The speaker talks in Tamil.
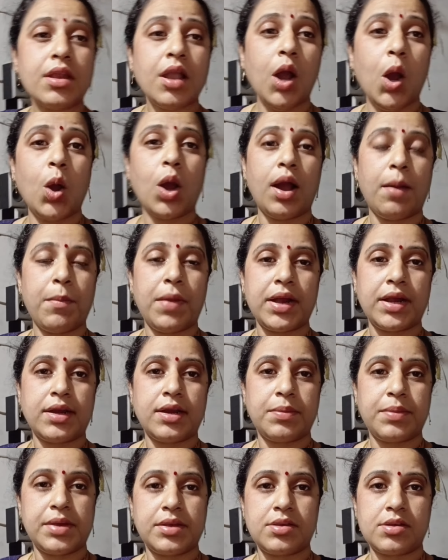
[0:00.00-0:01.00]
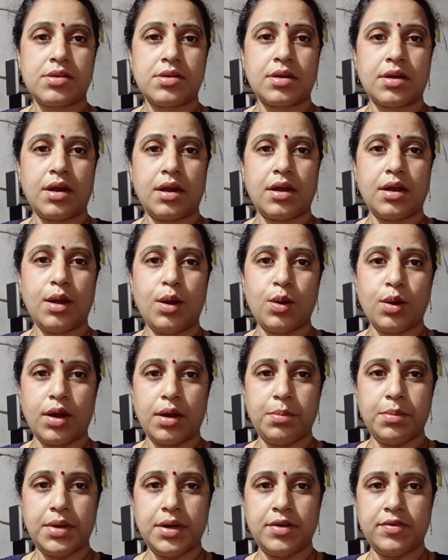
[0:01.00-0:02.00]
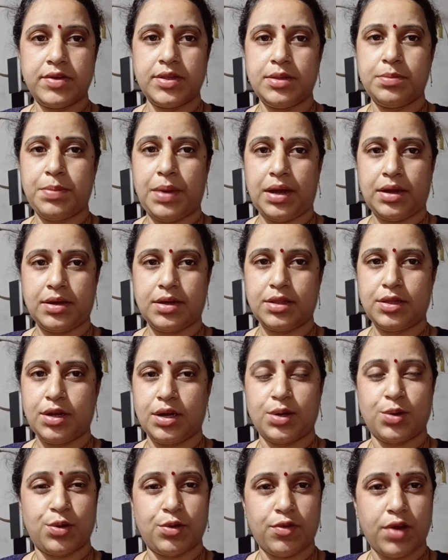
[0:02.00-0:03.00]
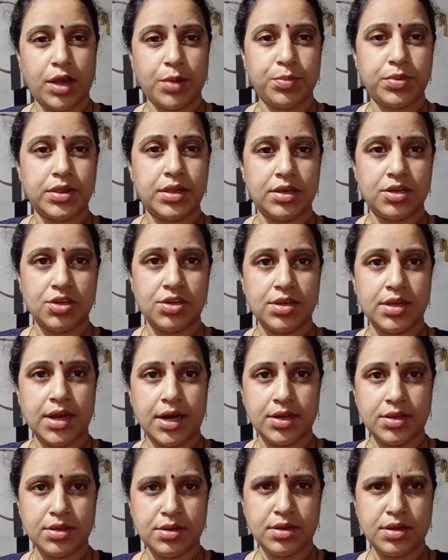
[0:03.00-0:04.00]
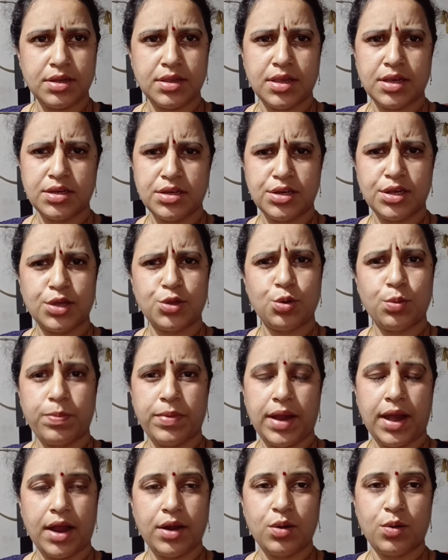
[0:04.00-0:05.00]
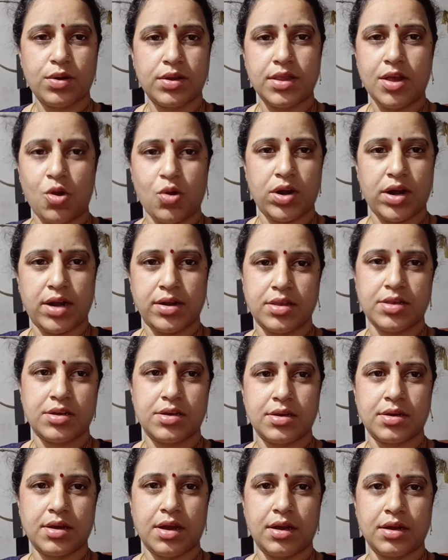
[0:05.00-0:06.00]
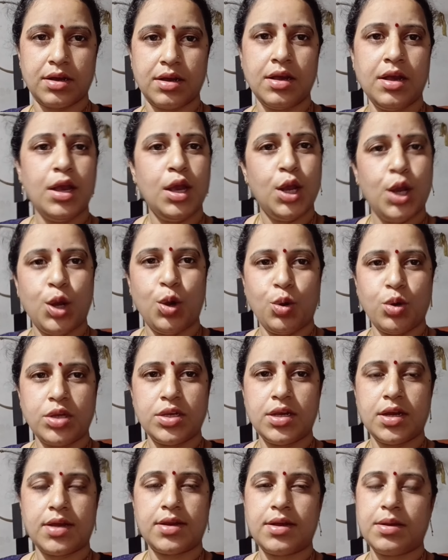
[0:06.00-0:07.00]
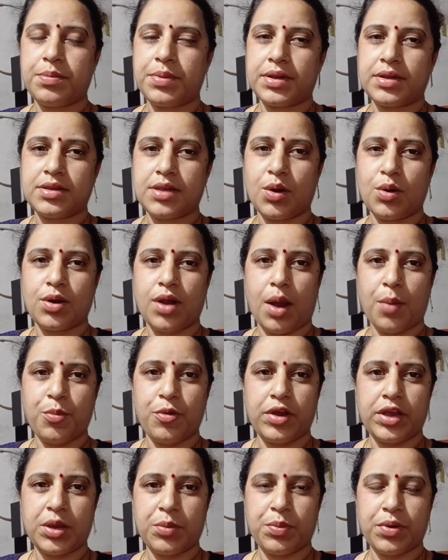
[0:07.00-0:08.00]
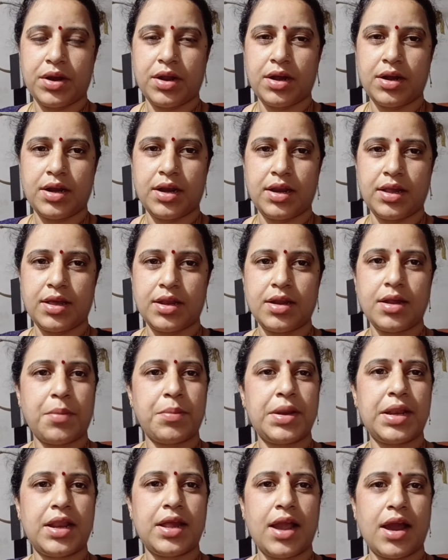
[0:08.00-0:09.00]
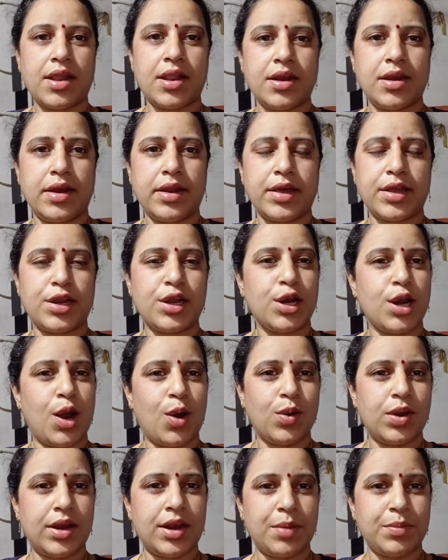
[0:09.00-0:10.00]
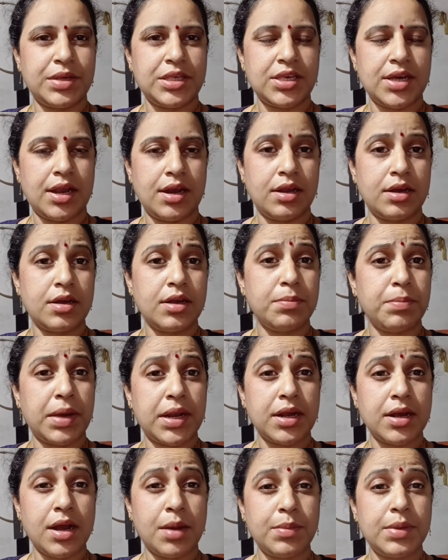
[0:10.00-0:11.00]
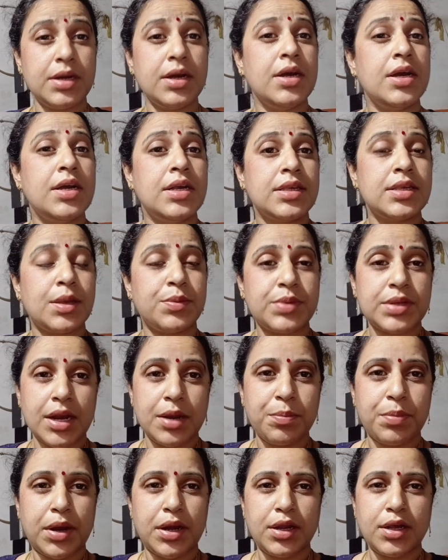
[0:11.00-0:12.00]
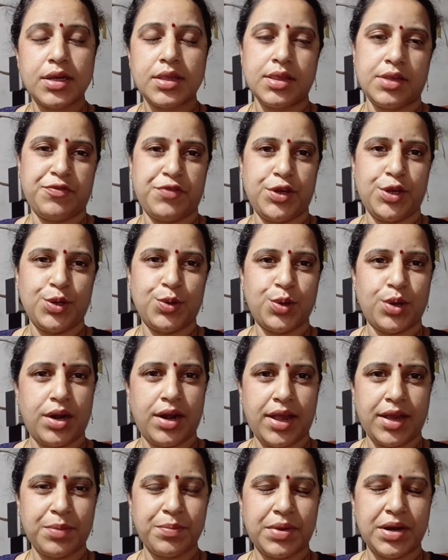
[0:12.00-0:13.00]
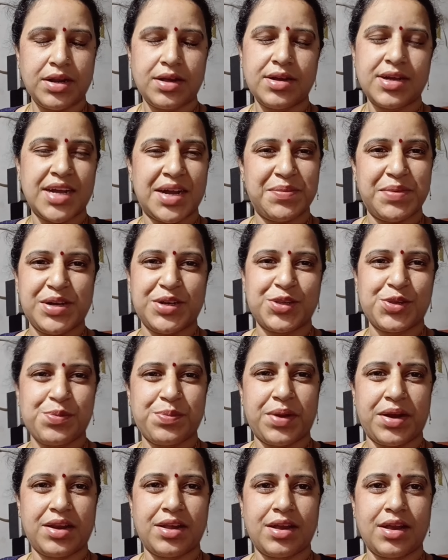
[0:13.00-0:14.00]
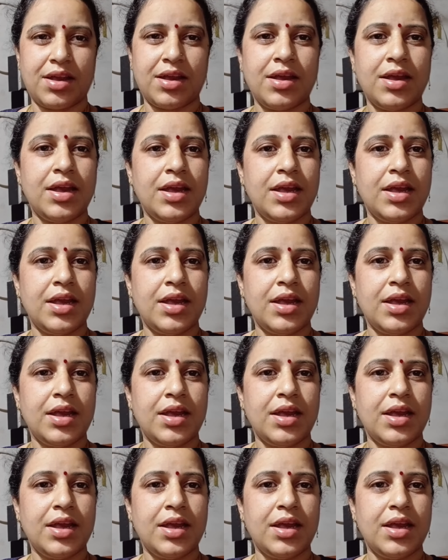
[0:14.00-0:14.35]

அவங்க அம்மா கிட்ட பேசிகிட்டு இருக்காங்க அவங்க அம்மாவை வந்து பார்க்கறதுக்கான ஒரு வாய்ப்பு தர்ஷினி கிடச்சிருக்கு தர்ஷினி ஏதோ பிளானோடு தான் அவங்க நடிச்சிட்டு இருக்காங்க குணசேகருக்கு பெருசாக ஒரு ஆப்பு வைக்க போகிறாங்கன்னு நினைக்கிறேன் அப்படிலாம் யாராவது நினைக்கிறீங்களோ அவங்கள நம்ம சேனலுக்கு மறக்காமல் சப்ஸ்கிரைப் பண்ணுங்கள் இந்த வீடியோக்கு ஒரு லைக் பண்ணுங்கள் கமெண்ட்ஸும் பண்ணுங்கள்